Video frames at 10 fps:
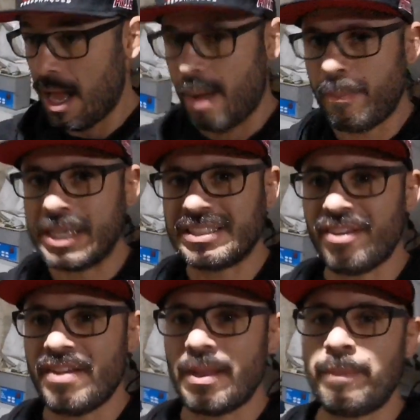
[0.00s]
a parte que você
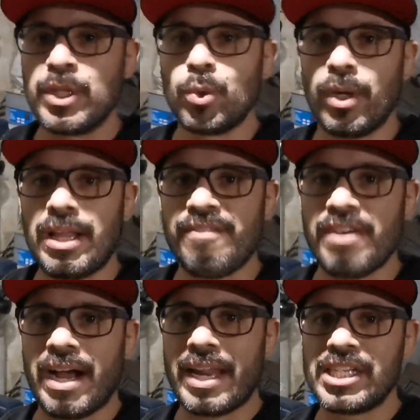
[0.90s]
vai ver a pintura da
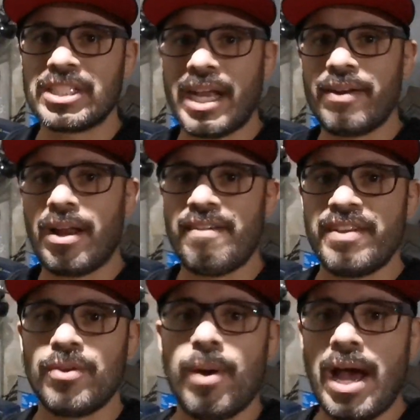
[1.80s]
van, galera. A gente tá indo lá
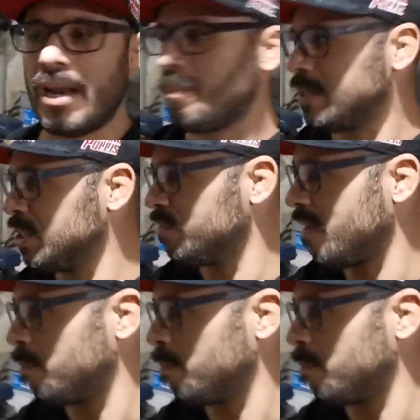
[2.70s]
vendo o ala pra gente